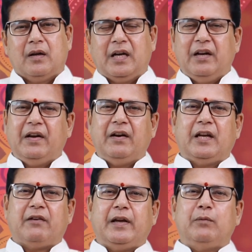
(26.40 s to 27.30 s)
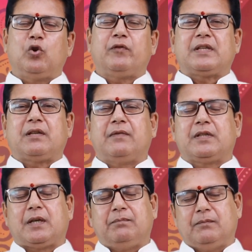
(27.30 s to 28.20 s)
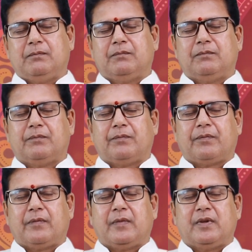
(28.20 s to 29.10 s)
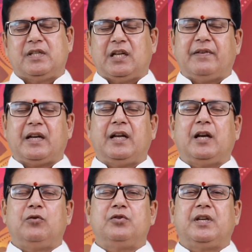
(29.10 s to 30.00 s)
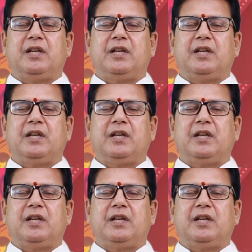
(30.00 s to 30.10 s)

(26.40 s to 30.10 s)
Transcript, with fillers: రెండు వేల ఇరవై మూడవ సంవత్సరం జనవరి నెల నుంచి